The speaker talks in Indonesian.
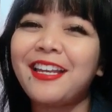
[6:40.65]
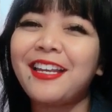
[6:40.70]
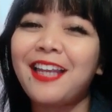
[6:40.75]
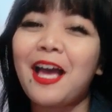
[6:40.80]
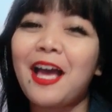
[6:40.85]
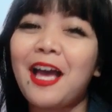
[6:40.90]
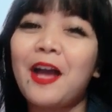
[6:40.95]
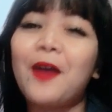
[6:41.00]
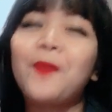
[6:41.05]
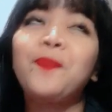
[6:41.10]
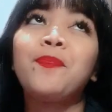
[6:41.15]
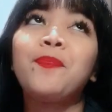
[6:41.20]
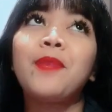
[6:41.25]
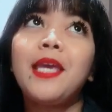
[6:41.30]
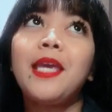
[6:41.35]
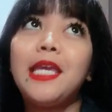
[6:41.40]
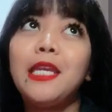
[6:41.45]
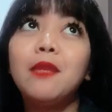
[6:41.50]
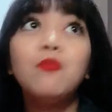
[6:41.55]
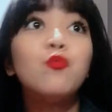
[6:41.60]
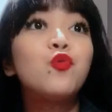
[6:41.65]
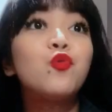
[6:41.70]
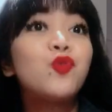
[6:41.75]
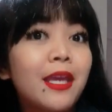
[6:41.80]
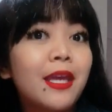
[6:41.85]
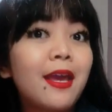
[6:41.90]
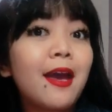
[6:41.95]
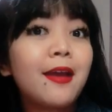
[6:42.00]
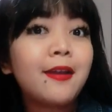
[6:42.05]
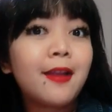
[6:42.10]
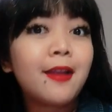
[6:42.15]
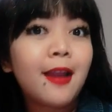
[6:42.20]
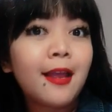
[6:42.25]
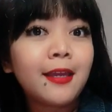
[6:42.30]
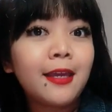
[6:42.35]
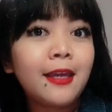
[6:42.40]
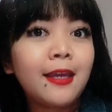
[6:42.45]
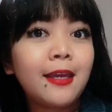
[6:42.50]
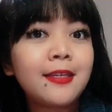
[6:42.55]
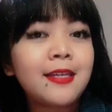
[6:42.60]
Nah, ini musiknya ada
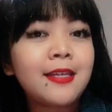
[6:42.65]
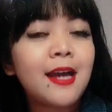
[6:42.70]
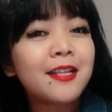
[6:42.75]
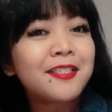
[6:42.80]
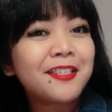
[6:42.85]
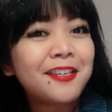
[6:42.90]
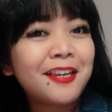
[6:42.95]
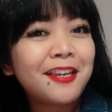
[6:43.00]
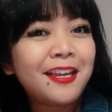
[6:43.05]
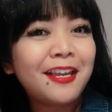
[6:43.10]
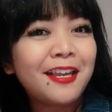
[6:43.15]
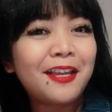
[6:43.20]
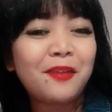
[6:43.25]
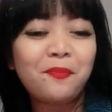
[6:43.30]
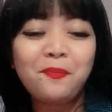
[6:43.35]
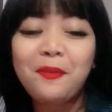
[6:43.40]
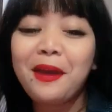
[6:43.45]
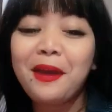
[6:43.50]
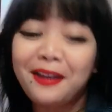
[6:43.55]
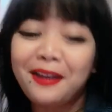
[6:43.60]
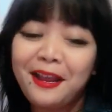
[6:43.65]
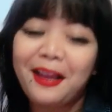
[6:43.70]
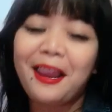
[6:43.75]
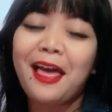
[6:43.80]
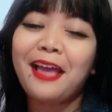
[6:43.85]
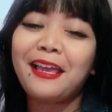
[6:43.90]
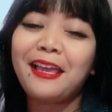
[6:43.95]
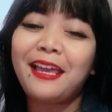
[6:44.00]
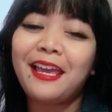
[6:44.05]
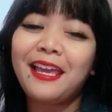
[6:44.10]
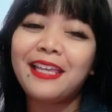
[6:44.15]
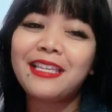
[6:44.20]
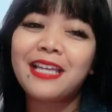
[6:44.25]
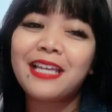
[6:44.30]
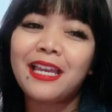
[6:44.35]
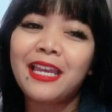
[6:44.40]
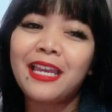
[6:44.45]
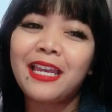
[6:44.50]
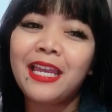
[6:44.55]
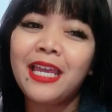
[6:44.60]
lagi, jangan sedih, beda lagi.
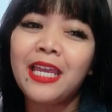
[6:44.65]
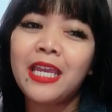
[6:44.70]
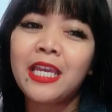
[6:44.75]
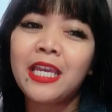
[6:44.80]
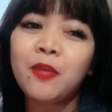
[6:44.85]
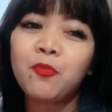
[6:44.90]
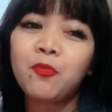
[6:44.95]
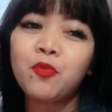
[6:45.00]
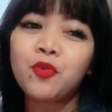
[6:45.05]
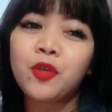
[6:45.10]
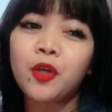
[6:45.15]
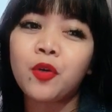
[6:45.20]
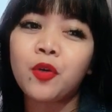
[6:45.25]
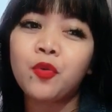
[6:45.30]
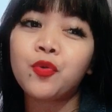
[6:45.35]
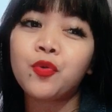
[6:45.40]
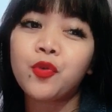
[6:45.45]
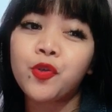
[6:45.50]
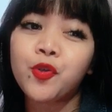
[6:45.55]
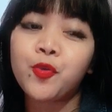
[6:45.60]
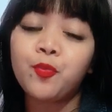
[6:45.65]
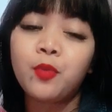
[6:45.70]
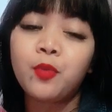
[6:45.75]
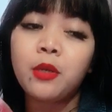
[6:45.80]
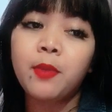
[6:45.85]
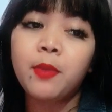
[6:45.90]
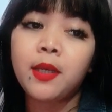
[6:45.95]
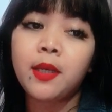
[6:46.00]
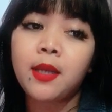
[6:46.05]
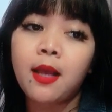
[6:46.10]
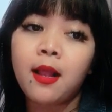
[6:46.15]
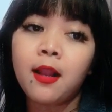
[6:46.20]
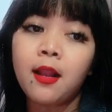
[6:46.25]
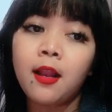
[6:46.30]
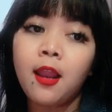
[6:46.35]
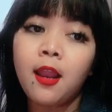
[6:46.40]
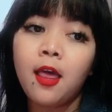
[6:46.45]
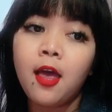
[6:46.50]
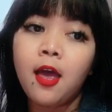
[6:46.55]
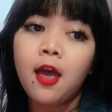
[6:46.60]
Jadi ini musik khusus
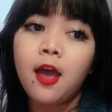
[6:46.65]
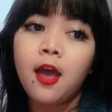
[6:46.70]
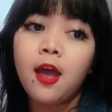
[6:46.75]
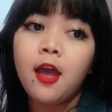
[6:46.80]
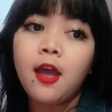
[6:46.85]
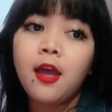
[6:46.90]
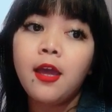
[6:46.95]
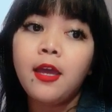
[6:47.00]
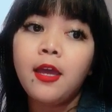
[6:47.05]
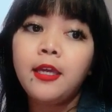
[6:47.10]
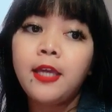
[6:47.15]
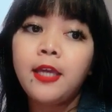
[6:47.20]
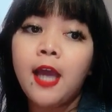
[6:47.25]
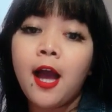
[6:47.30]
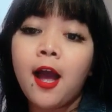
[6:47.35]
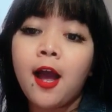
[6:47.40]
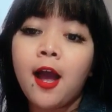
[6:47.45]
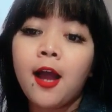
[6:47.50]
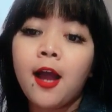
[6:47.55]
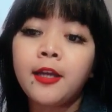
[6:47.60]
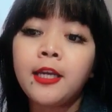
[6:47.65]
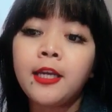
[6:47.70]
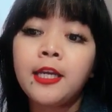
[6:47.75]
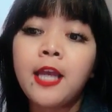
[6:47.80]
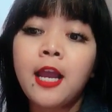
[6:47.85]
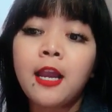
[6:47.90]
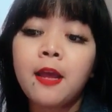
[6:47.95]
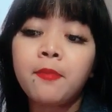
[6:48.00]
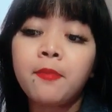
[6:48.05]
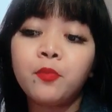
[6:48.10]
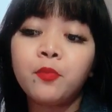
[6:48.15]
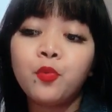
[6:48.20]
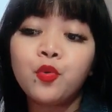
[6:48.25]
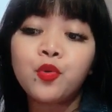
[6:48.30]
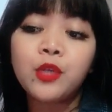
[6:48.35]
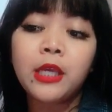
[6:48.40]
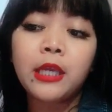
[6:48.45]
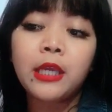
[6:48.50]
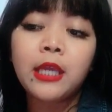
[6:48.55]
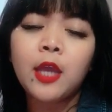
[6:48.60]
subliminal yang di dalam
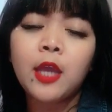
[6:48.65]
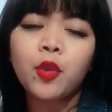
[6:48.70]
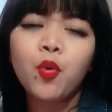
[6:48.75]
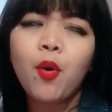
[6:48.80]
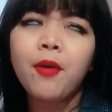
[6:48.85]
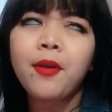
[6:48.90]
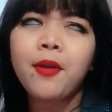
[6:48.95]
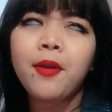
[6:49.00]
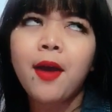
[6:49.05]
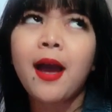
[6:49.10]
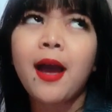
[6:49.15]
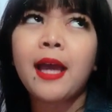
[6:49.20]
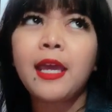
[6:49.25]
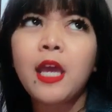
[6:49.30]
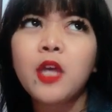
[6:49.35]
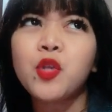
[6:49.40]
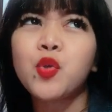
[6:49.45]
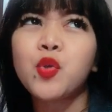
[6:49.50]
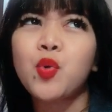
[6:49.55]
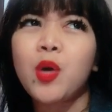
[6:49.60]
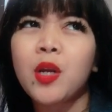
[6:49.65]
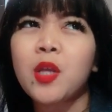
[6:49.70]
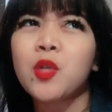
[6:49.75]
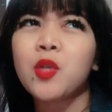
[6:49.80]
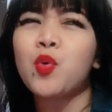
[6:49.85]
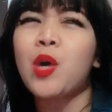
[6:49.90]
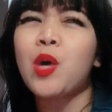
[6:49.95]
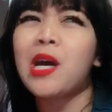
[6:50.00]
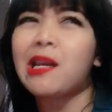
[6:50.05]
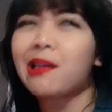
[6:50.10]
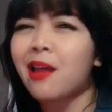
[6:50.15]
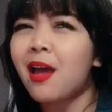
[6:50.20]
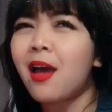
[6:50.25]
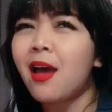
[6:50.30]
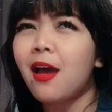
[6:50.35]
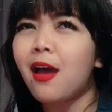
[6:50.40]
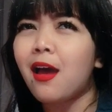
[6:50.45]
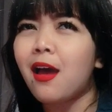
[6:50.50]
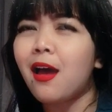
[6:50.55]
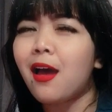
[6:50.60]
musiknya itu ada kayak suara-suara